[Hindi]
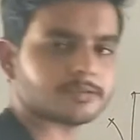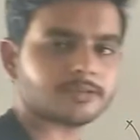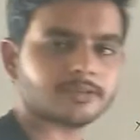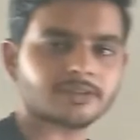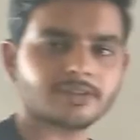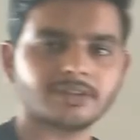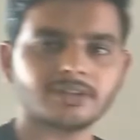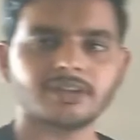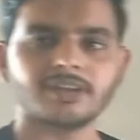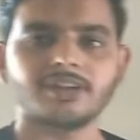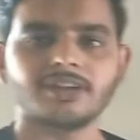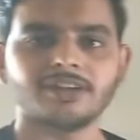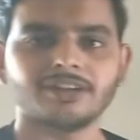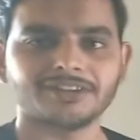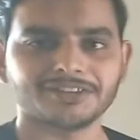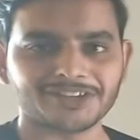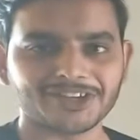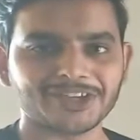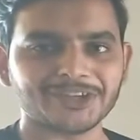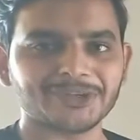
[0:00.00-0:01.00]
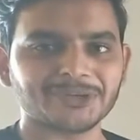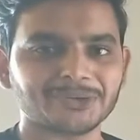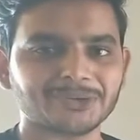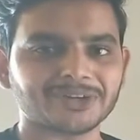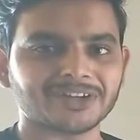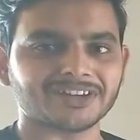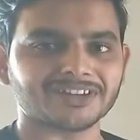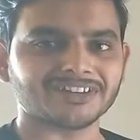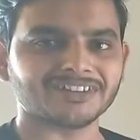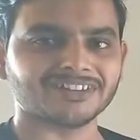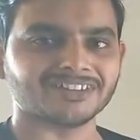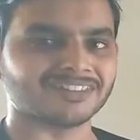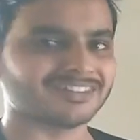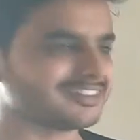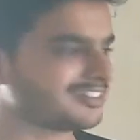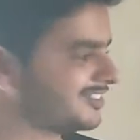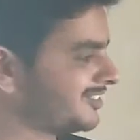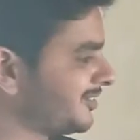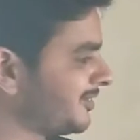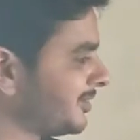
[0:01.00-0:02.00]
होगा यही होगा ना
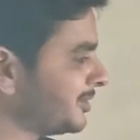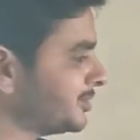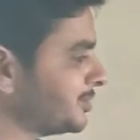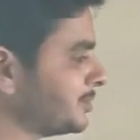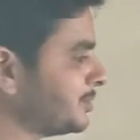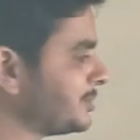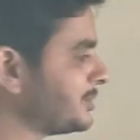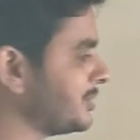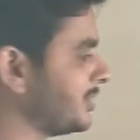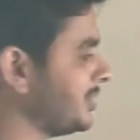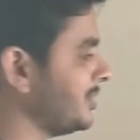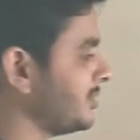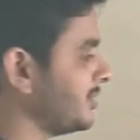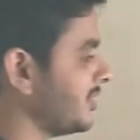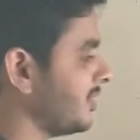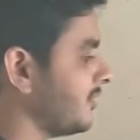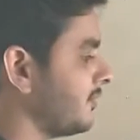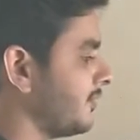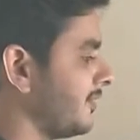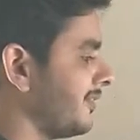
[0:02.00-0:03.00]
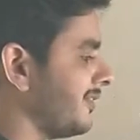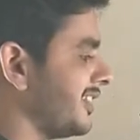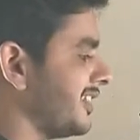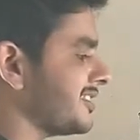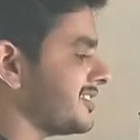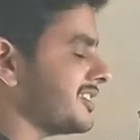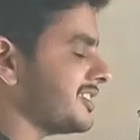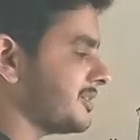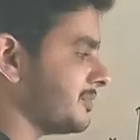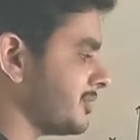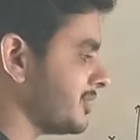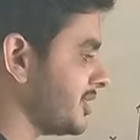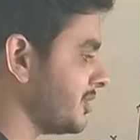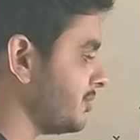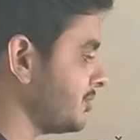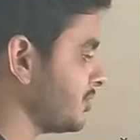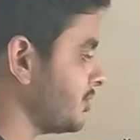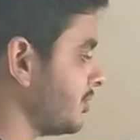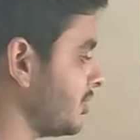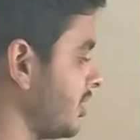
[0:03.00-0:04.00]
और तो कुछ नहीं होगा फोर या सिक्स में से
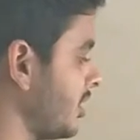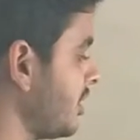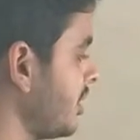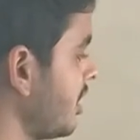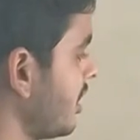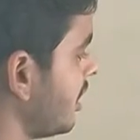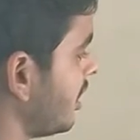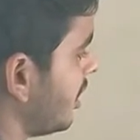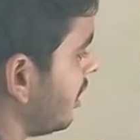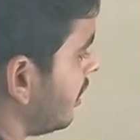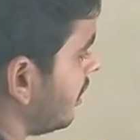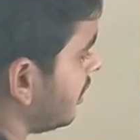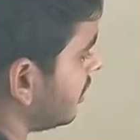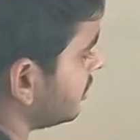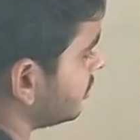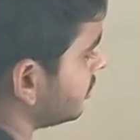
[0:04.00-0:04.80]
कुछ होगा और